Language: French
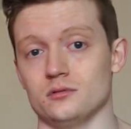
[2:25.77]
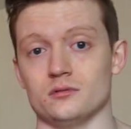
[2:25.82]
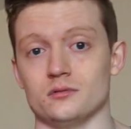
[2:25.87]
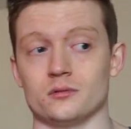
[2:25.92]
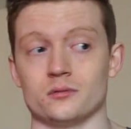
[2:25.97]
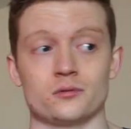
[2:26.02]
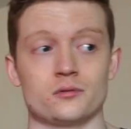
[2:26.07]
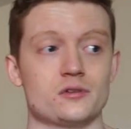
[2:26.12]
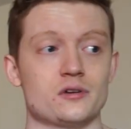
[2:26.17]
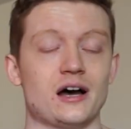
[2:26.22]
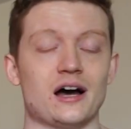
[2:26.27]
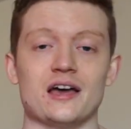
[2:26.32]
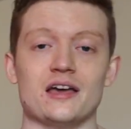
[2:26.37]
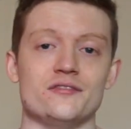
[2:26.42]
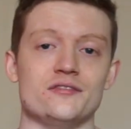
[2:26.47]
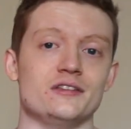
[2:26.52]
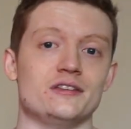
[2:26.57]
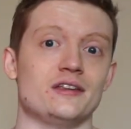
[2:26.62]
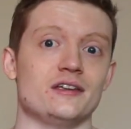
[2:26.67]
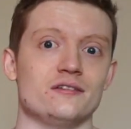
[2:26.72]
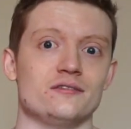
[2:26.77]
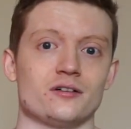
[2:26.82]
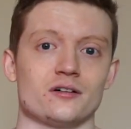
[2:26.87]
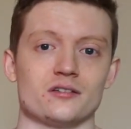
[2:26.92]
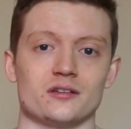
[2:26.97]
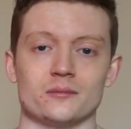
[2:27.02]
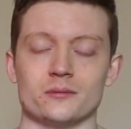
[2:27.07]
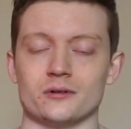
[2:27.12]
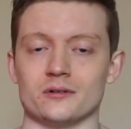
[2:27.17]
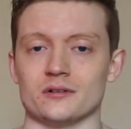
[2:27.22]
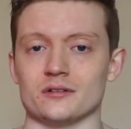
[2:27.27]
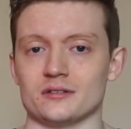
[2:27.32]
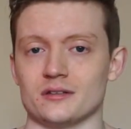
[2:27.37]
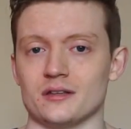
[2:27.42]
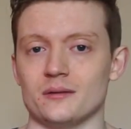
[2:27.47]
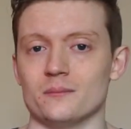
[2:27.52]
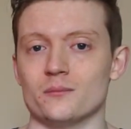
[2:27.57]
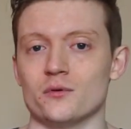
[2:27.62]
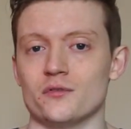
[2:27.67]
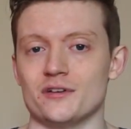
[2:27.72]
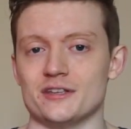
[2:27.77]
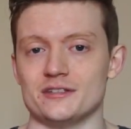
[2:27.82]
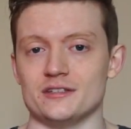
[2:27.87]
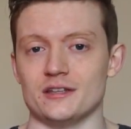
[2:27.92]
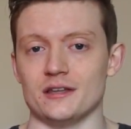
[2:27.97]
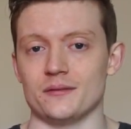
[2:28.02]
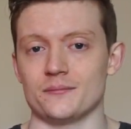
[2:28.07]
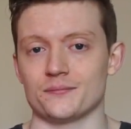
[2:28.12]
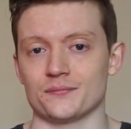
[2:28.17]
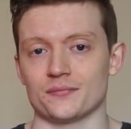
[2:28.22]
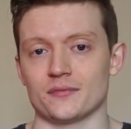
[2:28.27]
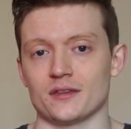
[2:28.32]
Donc à éviter forcément ces mauvaises idées.